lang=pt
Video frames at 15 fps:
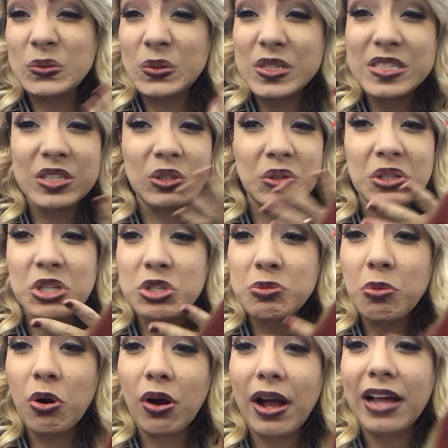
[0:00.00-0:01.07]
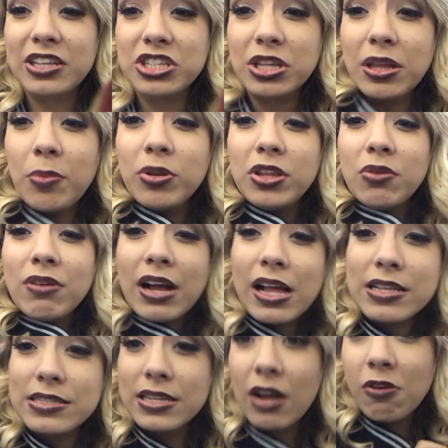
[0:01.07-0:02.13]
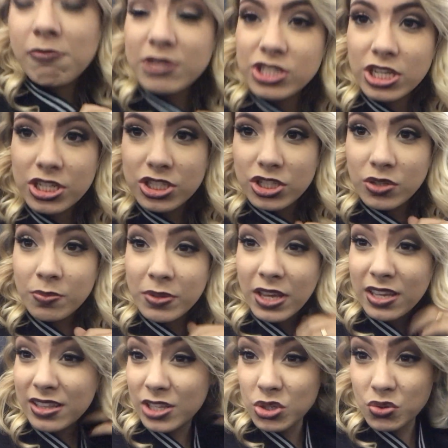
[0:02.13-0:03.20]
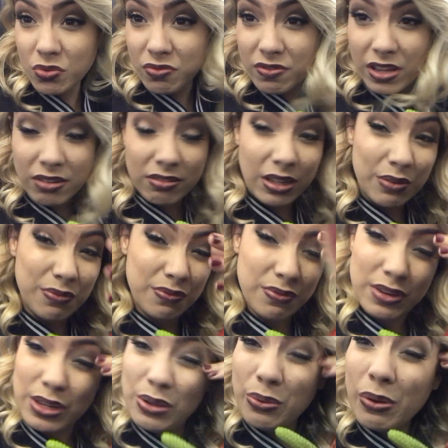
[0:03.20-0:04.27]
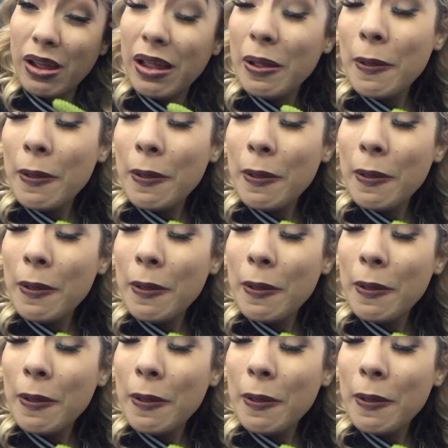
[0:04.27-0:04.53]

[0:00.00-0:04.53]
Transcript: tô assim, toda desborrocada, já até botei um casaco mais quentinho, porque aqui tá chovendo, tá frio.